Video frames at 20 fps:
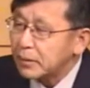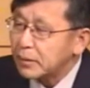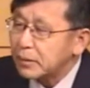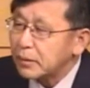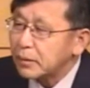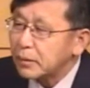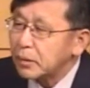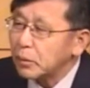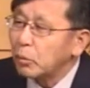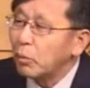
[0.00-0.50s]

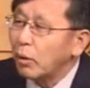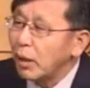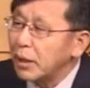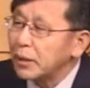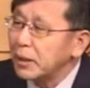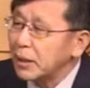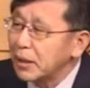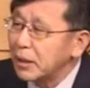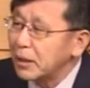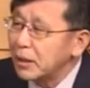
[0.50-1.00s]
그
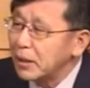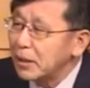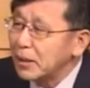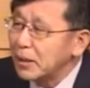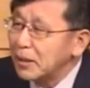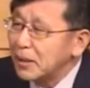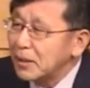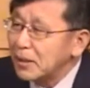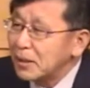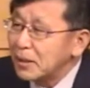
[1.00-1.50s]
요한이
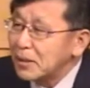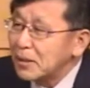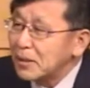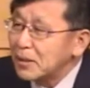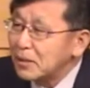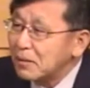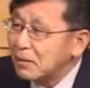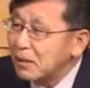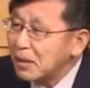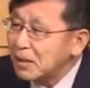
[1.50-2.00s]

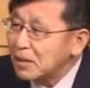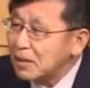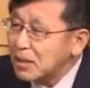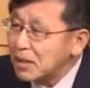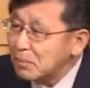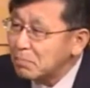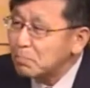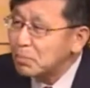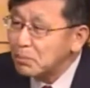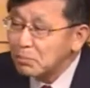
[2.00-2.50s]
그러한
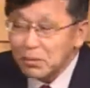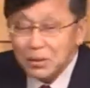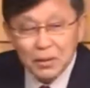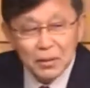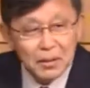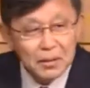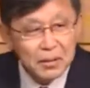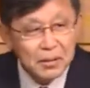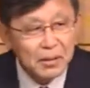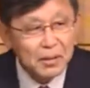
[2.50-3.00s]

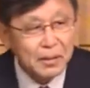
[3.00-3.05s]
기쁨을